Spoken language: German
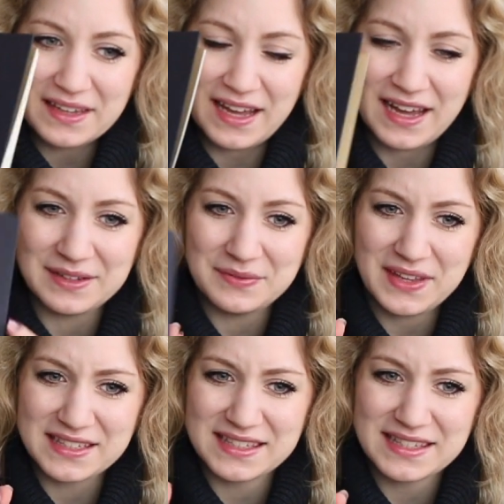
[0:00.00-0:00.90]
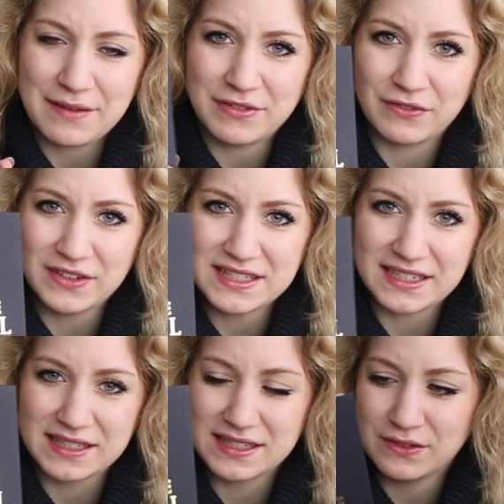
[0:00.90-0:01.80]
ach, es ist einfach
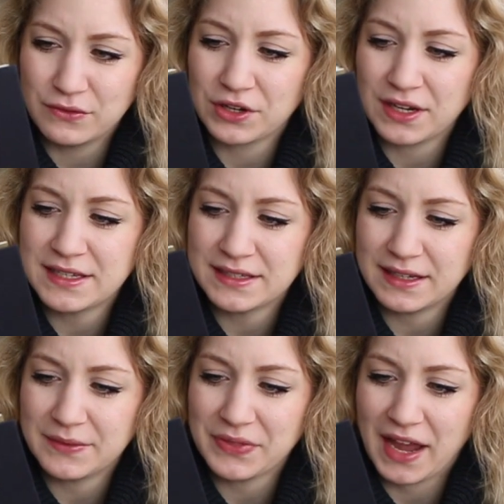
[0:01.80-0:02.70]
witzig. Es sind wirklich